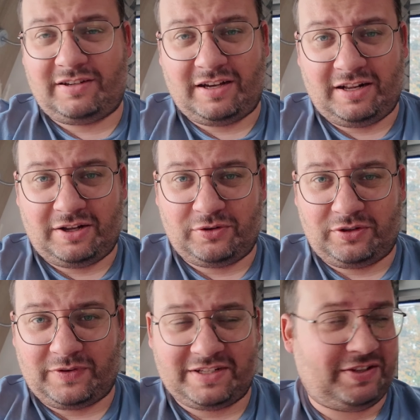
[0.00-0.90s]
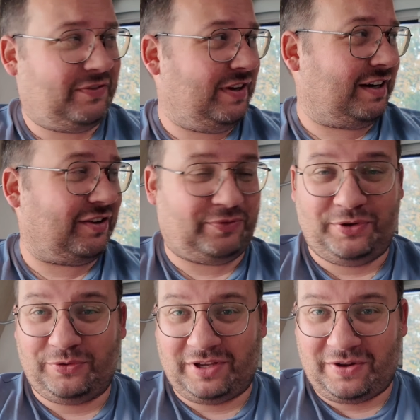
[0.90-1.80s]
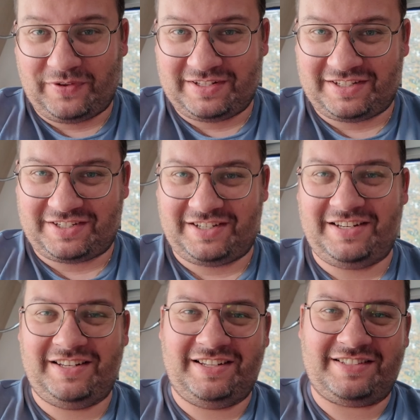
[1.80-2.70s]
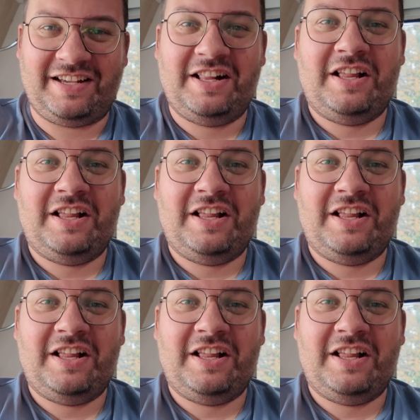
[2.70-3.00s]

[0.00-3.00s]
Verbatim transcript: keine Ahnung, ich weiß nicht, wie lange das Video geht, wenn es geschnitten ist.